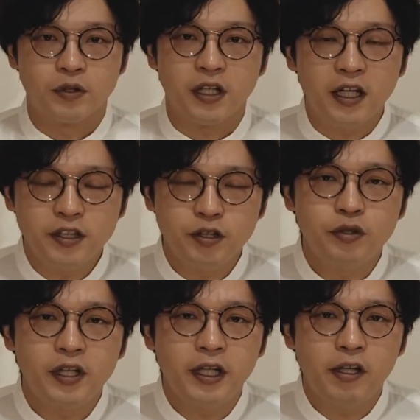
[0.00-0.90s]
まあ、最
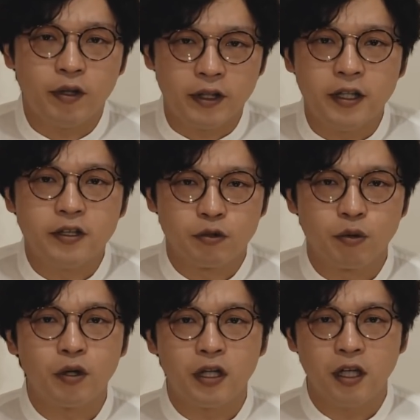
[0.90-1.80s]
終的にはね、そ
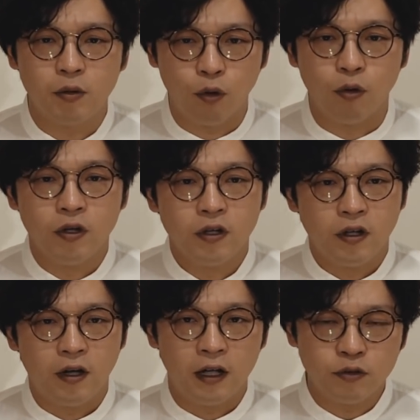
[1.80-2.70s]
の方も、
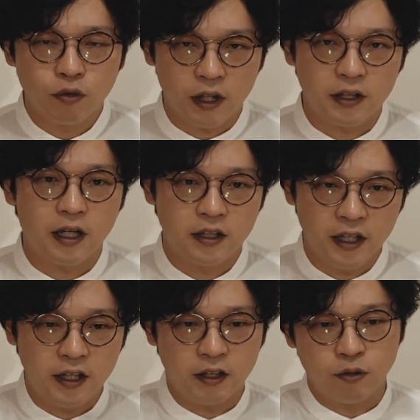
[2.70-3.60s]
あの方
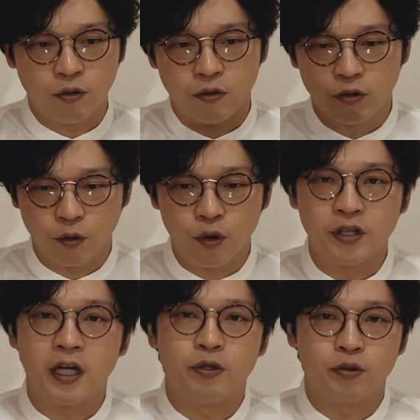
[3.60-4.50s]
ね、あの、ご
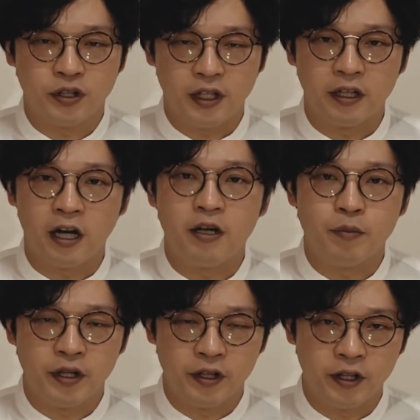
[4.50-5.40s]
遺体として海
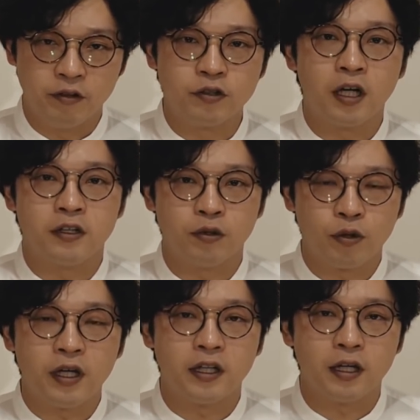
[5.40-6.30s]
面に浮かんで
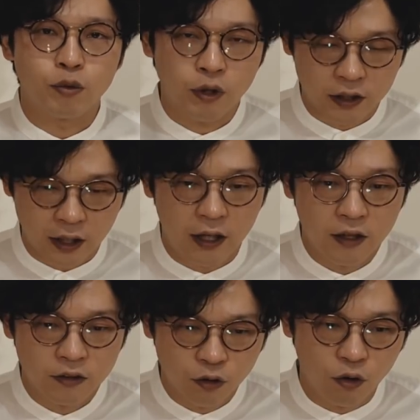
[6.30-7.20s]
おられたあの
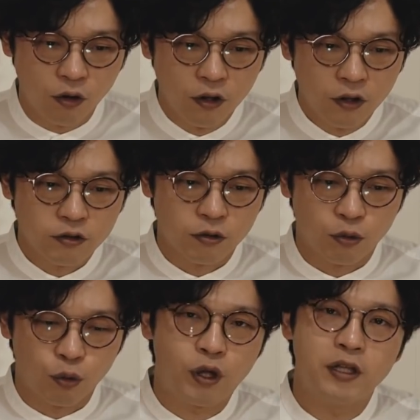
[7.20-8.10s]
方の、そ
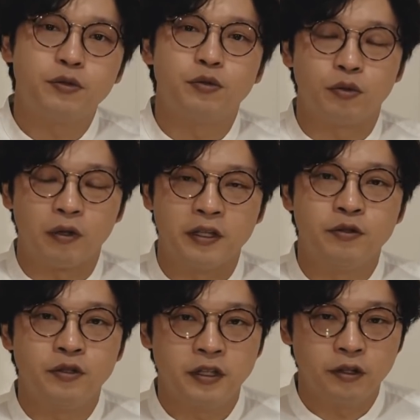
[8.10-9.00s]
のご家族とか
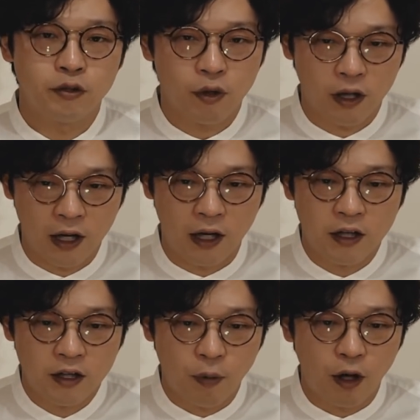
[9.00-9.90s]
友人とか
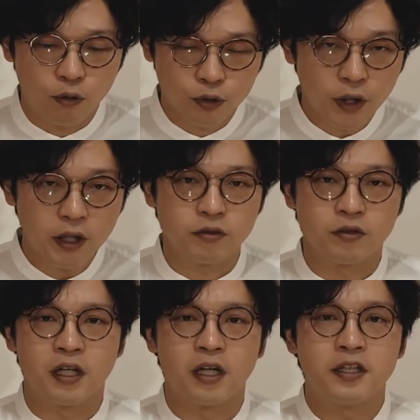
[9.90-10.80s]
が、まあ、おそら
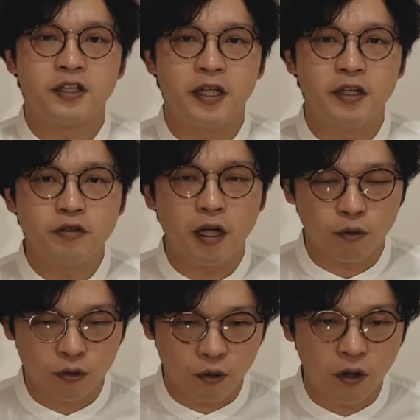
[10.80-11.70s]
く探しているだ
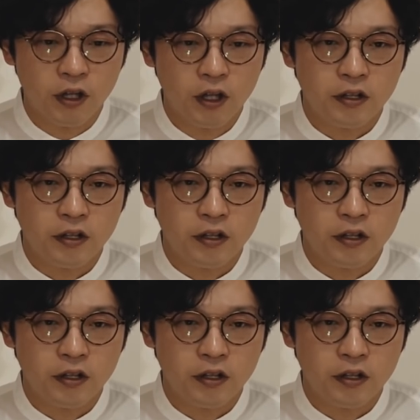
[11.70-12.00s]
ろうと。